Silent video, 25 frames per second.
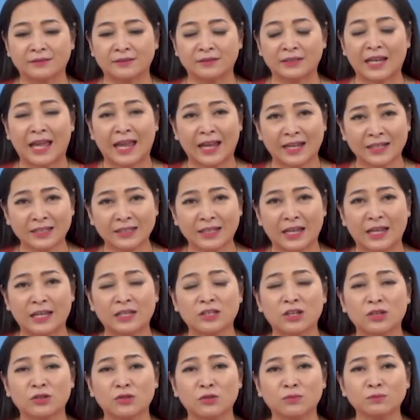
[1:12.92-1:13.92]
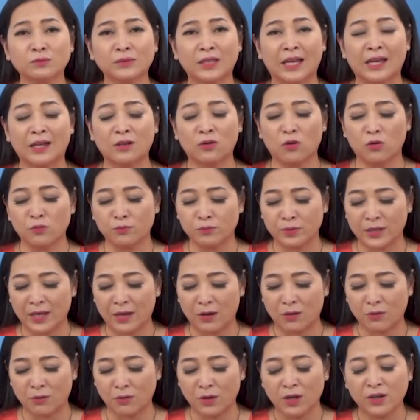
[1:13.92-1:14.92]
đáng để cho chúng ta cùng
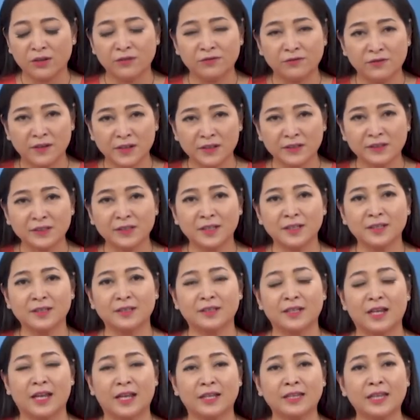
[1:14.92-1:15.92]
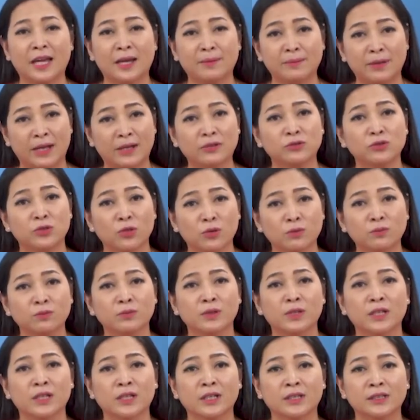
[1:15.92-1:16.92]
nhau phân tích để tham khảo chung.
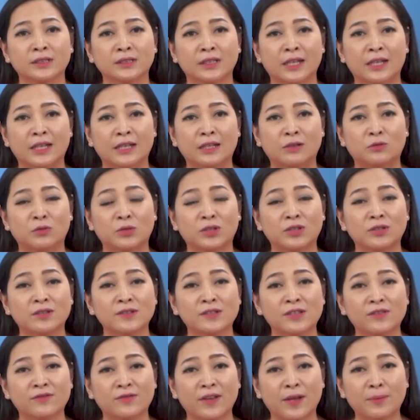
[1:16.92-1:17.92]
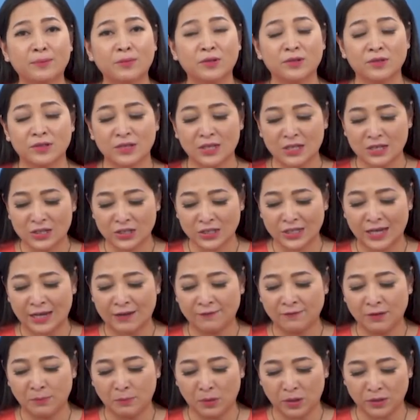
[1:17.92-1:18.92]
Thì Quỳnh Hương xin phép được chia
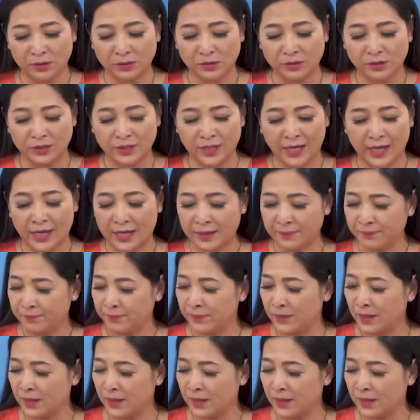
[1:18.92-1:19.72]
sẻ với mọi người ha.